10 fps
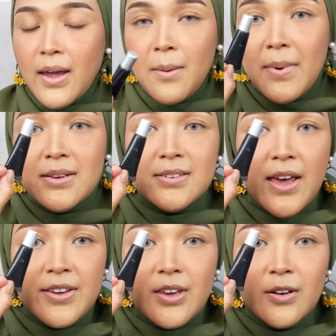pakai base
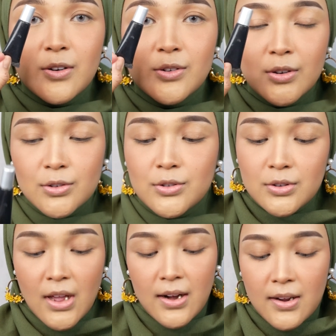eyeshadow dulu
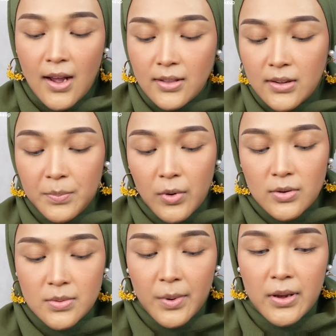dari LT Pro
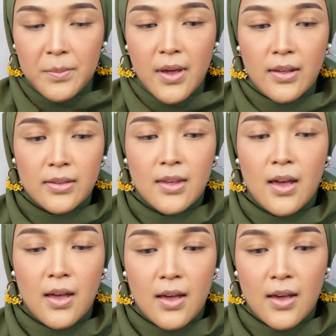seperti biasa
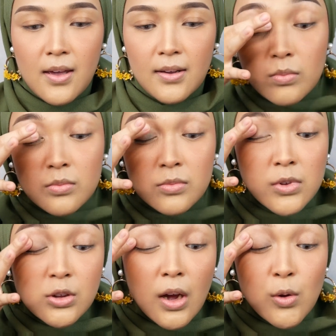
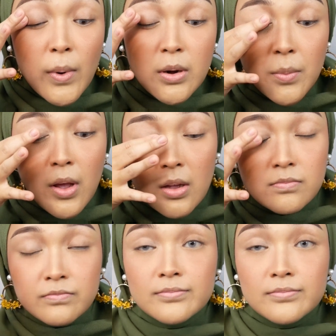dan jangan lupa di blend